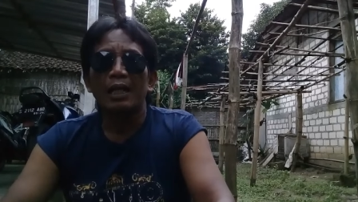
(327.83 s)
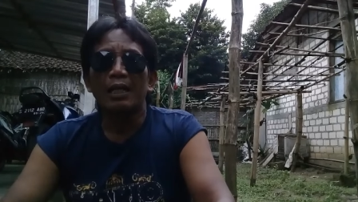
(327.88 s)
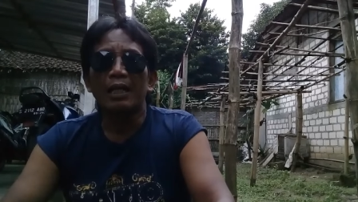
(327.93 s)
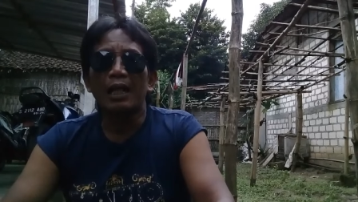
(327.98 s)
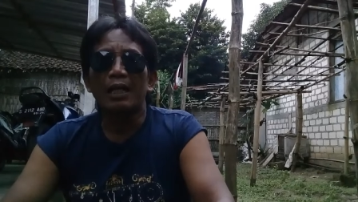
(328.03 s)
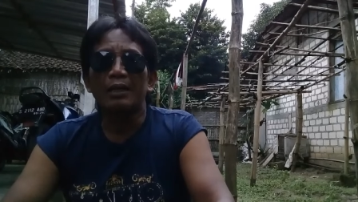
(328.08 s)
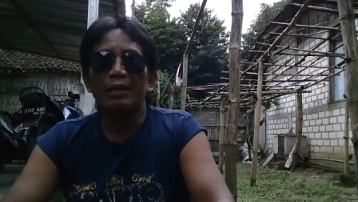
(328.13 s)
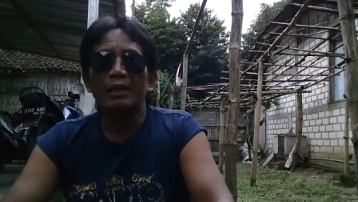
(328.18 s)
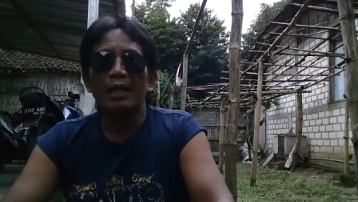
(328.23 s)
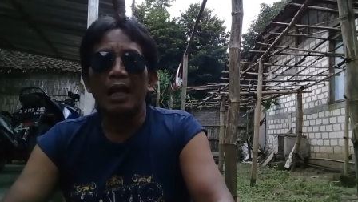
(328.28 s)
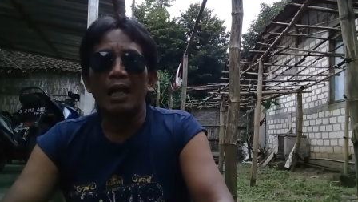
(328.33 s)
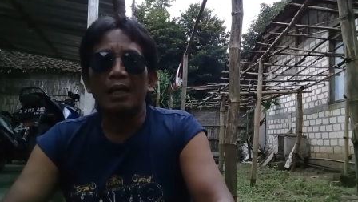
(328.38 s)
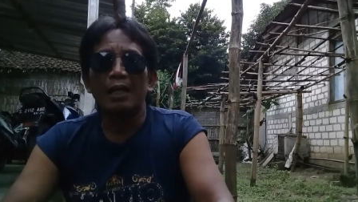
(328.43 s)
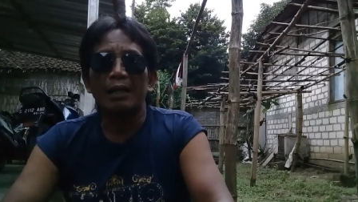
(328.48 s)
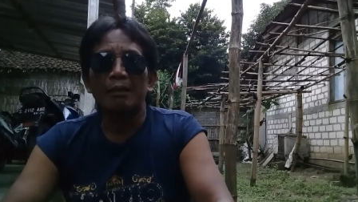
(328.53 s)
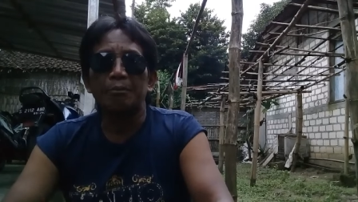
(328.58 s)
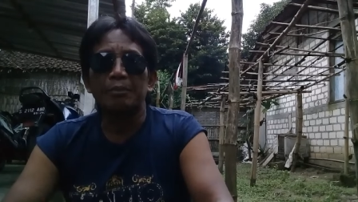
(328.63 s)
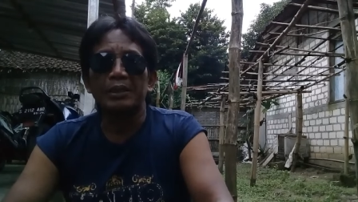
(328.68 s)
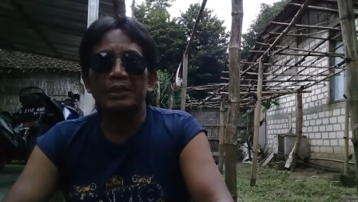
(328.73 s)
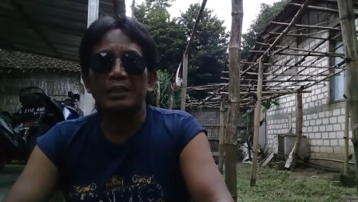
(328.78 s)
nanti
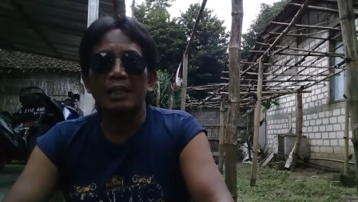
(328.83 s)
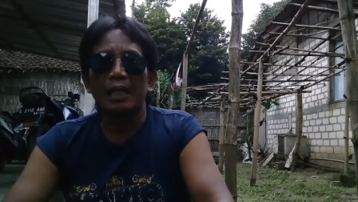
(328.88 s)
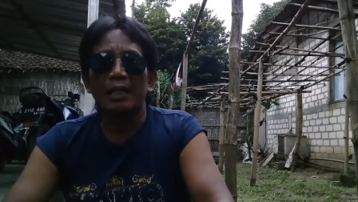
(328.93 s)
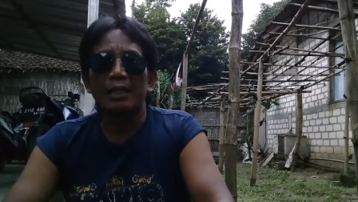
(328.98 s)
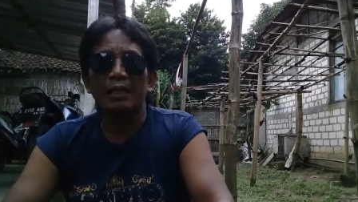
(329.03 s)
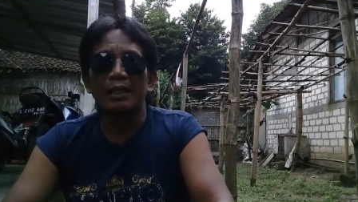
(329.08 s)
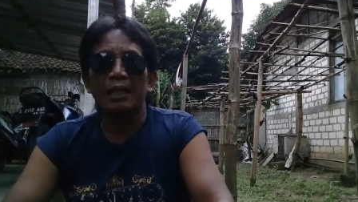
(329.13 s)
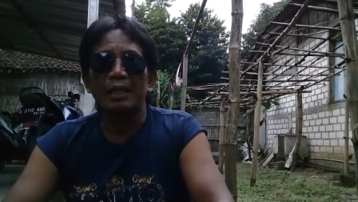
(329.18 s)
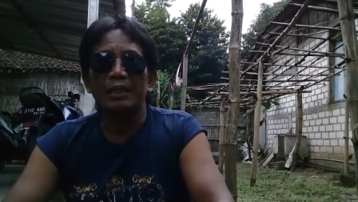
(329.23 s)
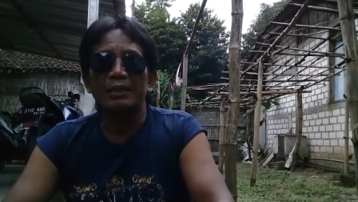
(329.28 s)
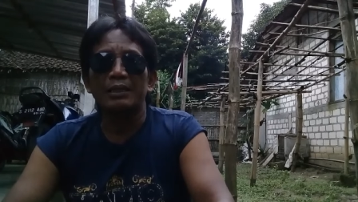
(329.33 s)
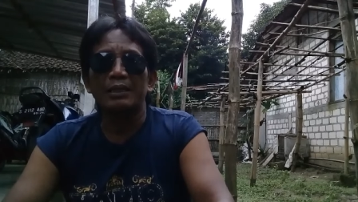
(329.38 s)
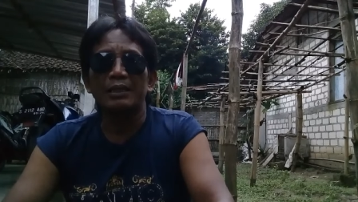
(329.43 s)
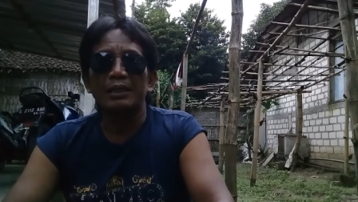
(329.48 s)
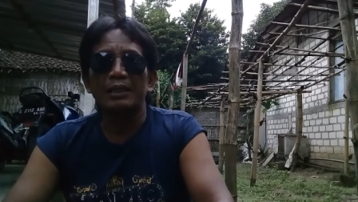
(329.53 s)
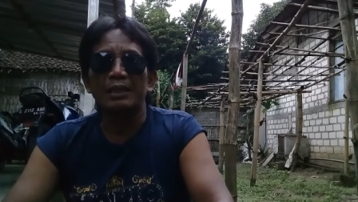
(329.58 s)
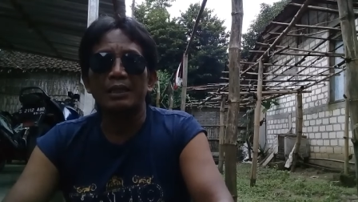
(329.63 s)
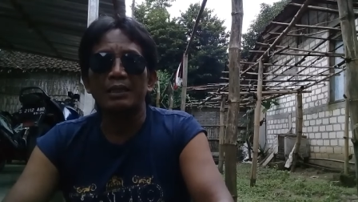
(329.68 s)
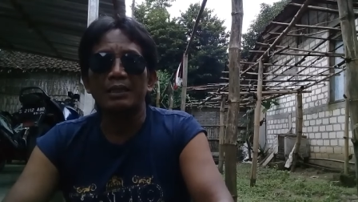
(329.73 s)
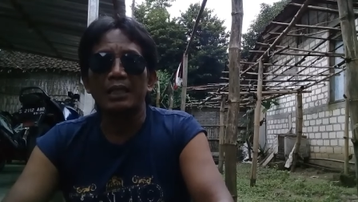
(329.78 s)
akan pecah dengan
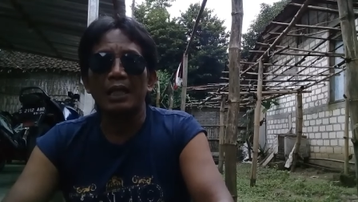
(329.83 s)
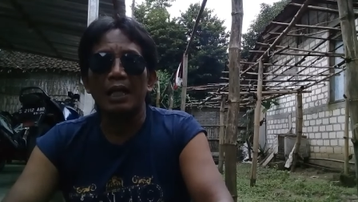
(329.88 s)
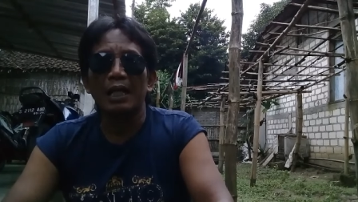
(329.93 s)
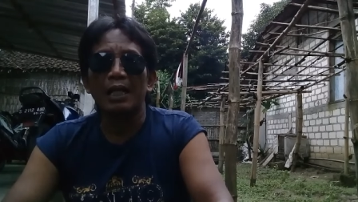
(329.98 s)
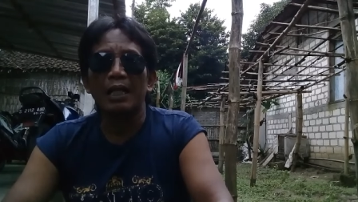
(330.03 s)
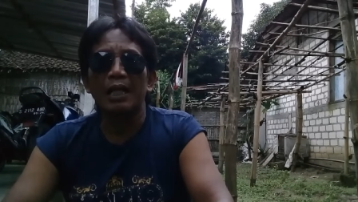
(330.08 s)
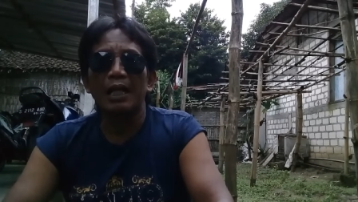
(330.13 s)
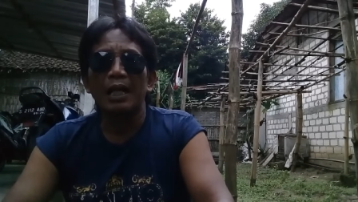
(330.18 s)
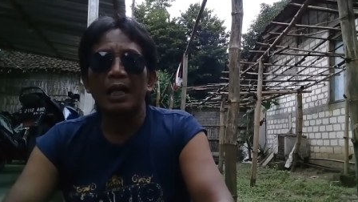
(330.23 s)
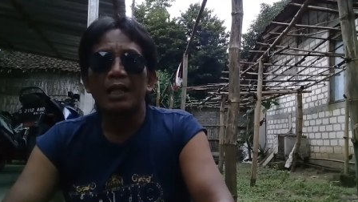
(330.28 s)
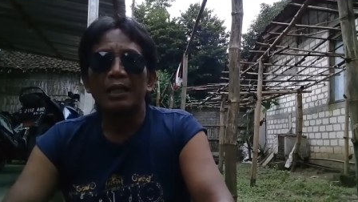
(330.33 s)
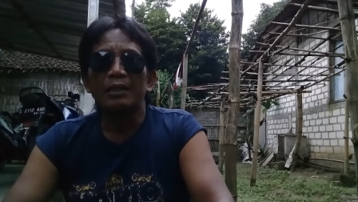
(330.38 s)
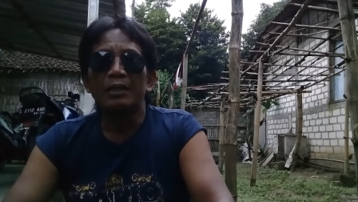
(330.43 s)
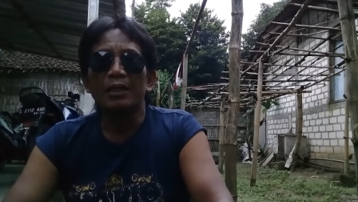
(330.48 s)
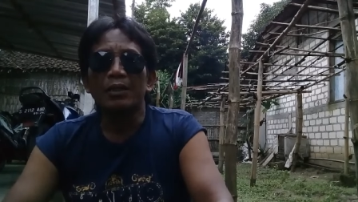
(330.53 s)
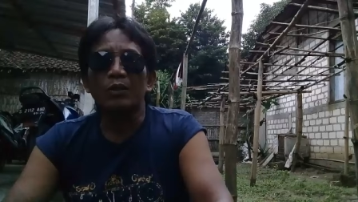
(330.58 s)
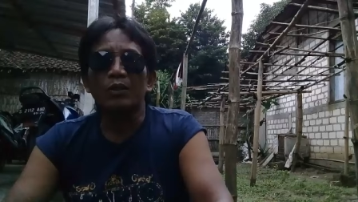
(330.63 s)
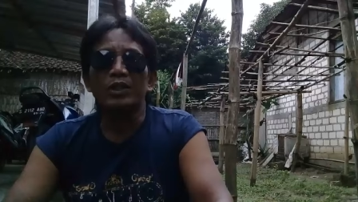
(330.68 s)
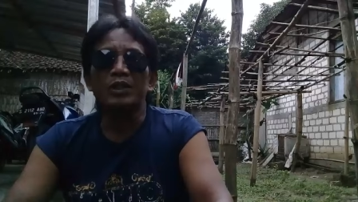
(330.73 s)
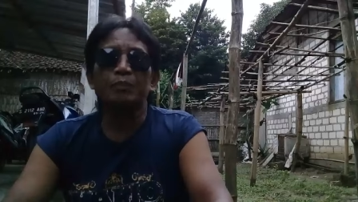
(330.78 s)
sendirinya,
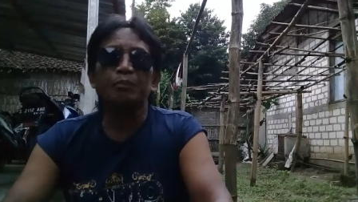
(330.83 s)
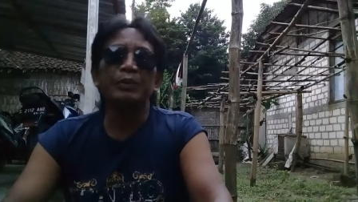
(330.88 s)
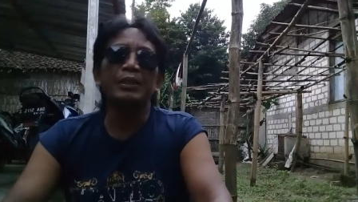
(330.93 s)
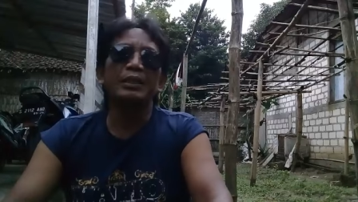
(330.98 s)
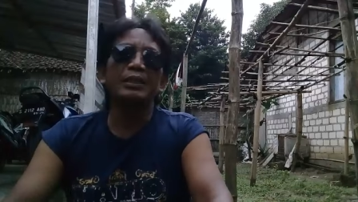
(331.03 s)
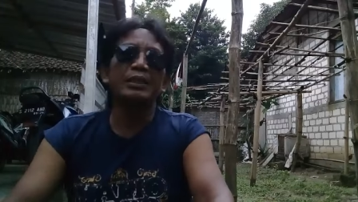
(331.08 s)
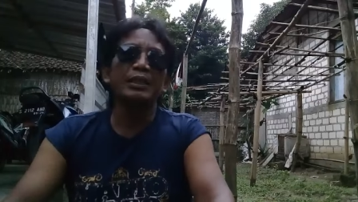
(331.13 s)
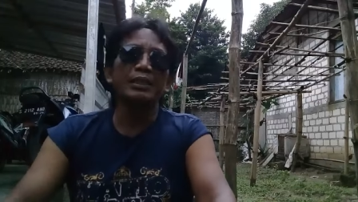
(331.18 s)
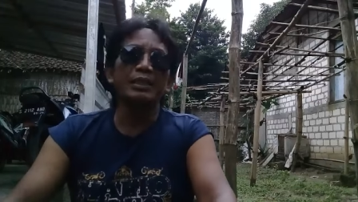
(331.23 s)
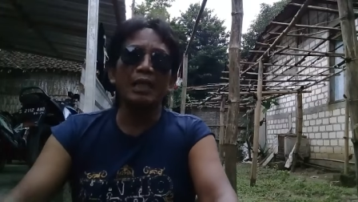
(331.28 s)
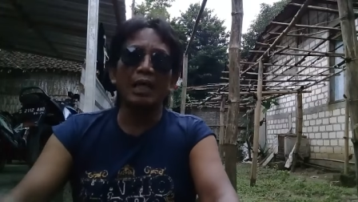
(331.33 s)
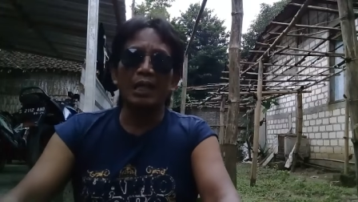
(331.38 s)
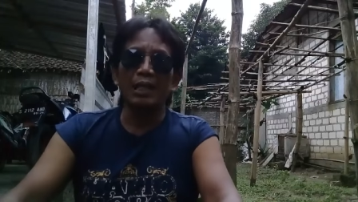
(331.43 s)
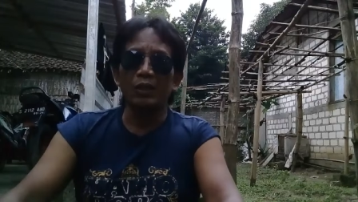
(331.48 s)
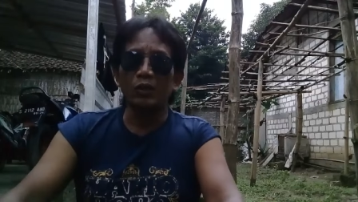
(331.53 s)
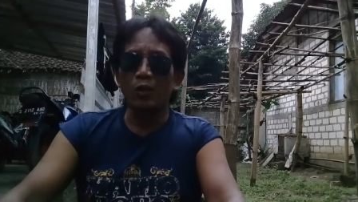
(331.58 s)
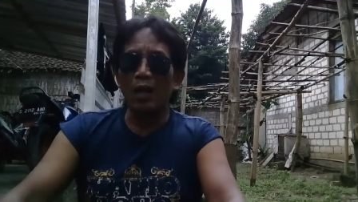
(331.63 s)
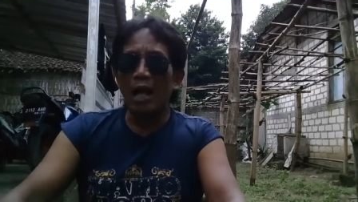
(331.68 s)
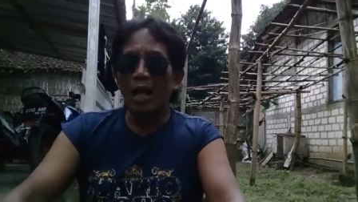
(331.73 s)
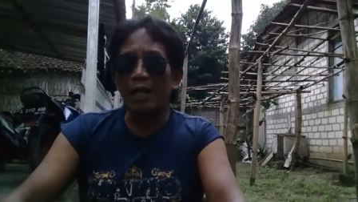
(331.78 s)
terus bijinya
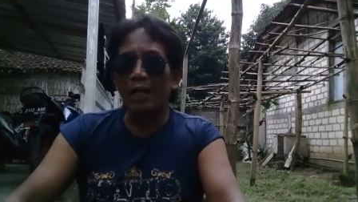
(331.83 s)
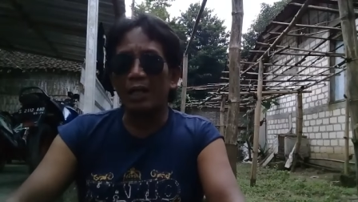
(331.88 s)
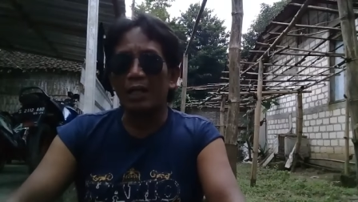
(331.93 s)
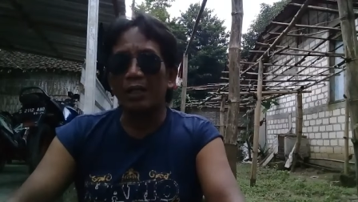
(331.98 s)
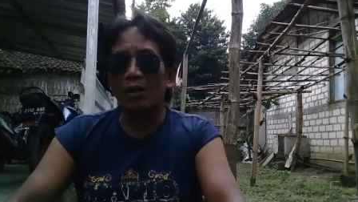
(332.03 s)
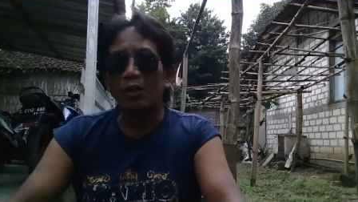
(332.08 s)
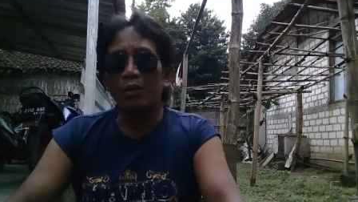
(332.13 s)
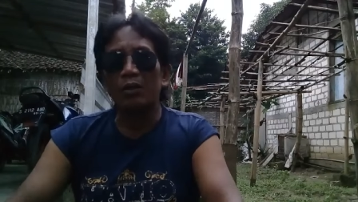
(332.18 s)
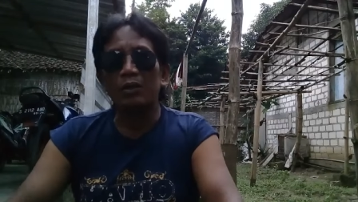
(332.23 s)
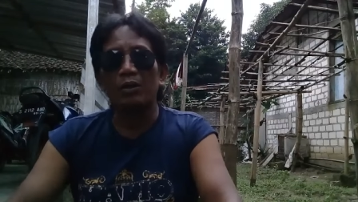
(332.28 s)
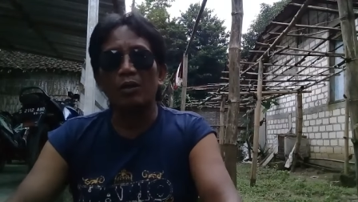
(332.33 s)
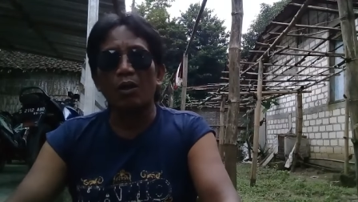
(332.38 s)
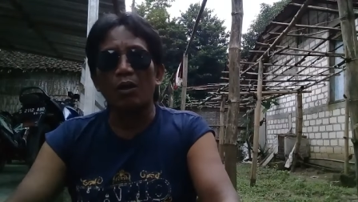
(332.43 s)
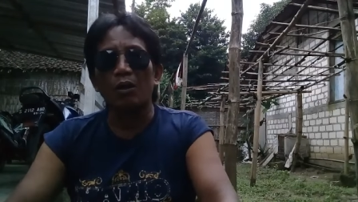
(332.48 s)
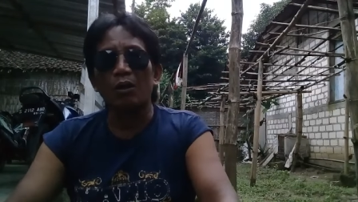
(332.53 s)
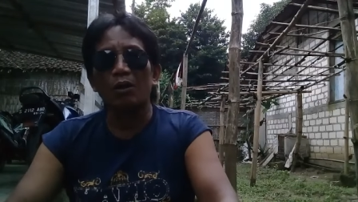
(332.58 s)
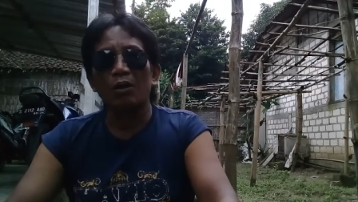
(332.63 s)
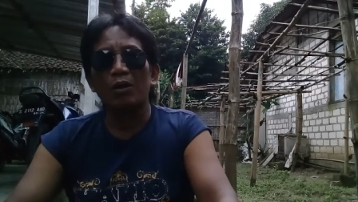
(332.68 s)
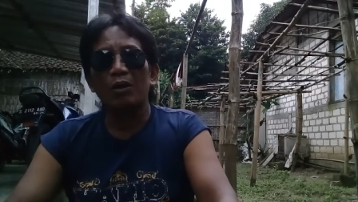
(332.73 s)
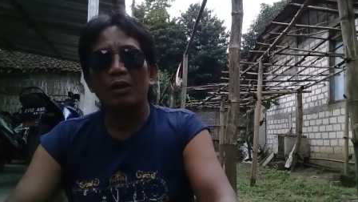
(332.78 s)
itu akan rontok.